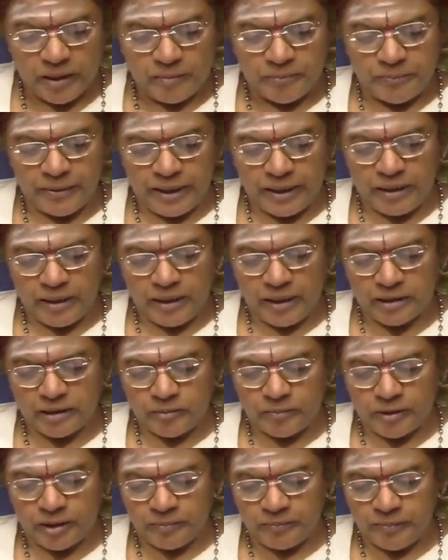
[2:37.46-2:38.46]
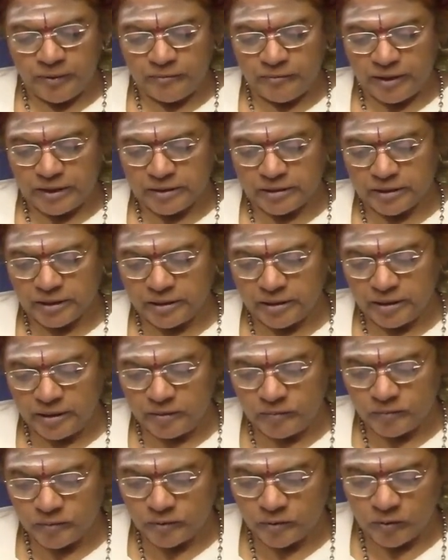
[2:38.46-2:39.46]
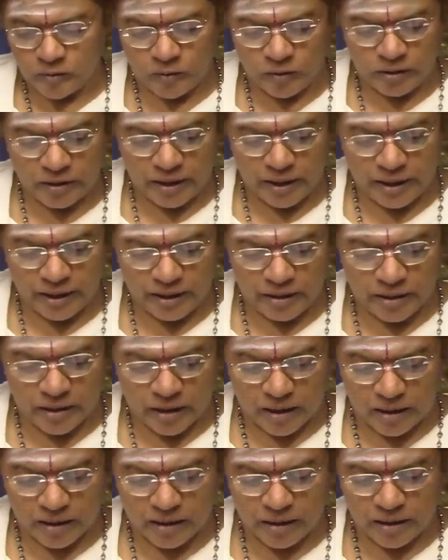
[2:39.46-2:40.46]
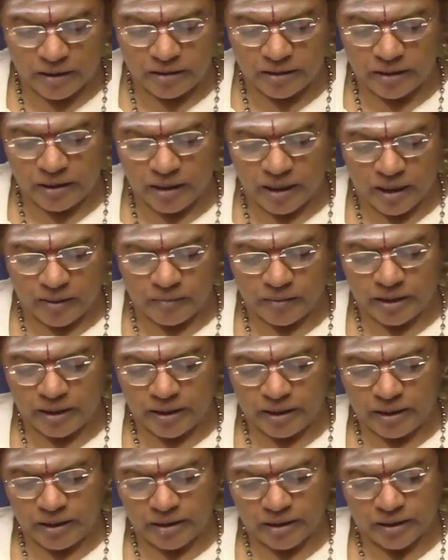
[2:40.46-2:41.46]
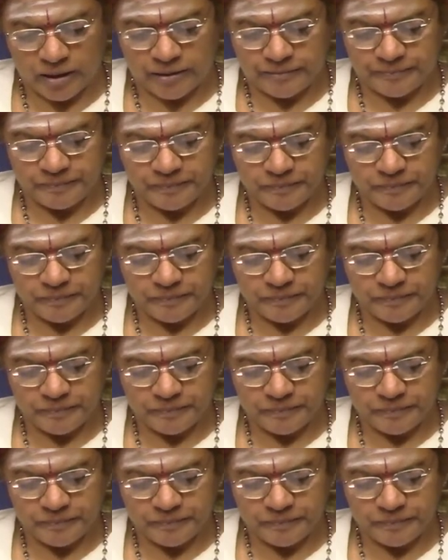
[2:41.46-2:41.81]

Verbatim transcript: பேணாது வெட்பவே செய்யணும் பொன்கனை காணாது அமையல கண்